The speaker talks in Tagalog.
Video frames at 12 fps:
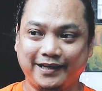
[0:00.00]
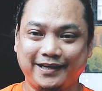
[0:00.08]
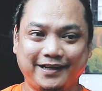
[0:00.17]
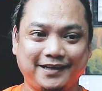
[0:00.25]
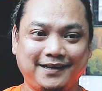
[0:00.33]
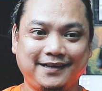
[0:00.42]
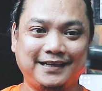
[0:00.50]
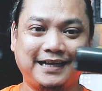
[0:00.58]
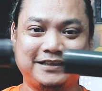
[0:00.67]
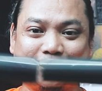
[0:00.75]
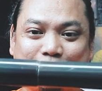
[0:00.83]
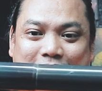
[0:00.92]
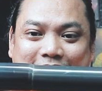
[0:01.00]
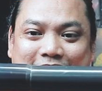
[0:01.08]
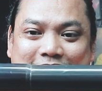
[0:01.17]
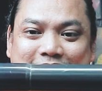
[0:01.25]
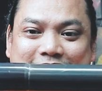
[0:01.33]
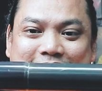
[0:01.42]
eh, hinati ko lang
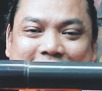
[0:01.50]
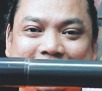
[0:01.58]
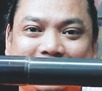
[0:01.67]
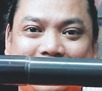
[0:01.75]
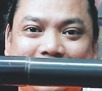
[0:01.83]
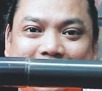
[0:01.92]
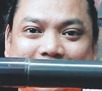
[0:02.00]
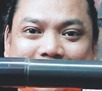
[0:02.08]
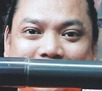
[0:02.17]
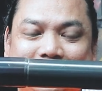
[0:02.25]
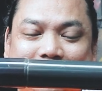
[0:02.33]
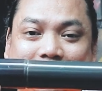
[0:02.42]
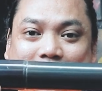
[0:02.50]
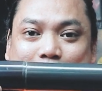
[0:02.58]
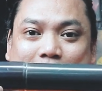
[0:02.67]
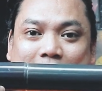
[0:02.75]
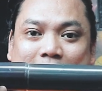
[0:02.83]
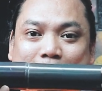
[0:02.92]
yan. Ganyan siya kalaki.
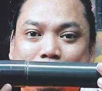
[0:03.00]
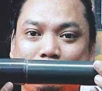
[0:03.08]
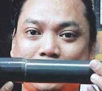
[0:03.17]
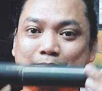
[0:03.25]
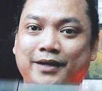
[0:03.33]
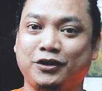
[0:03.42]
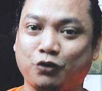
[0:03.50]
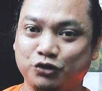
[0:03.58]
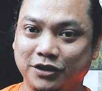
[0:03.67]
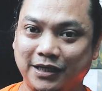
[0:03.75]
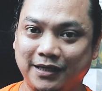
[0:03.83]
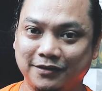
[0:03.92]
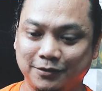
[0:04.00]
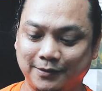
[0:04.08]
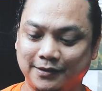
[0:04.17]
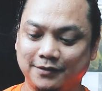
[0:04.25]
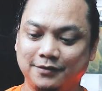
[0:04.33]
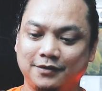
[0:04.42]
Di ba? By metro sila, di ba?